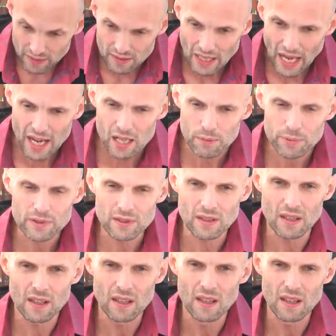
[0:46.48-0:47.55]
ist
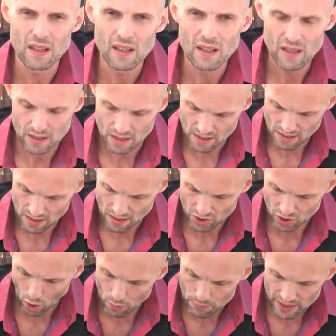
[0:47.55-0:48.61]
Herbst.
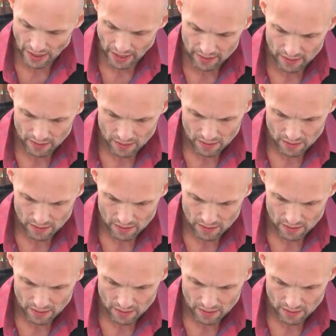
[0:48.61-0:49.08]
Schau mich an.